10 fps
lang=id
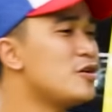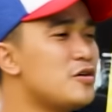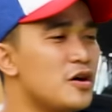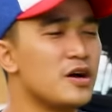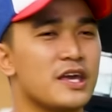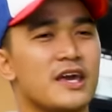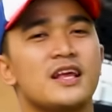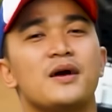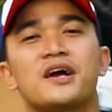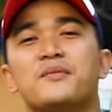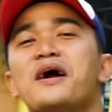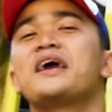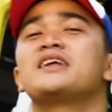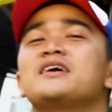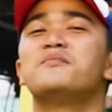itu, kita ke
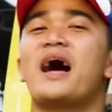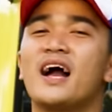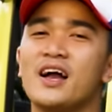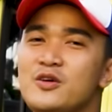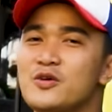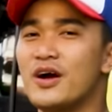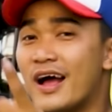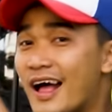bagian ke belakang yuk.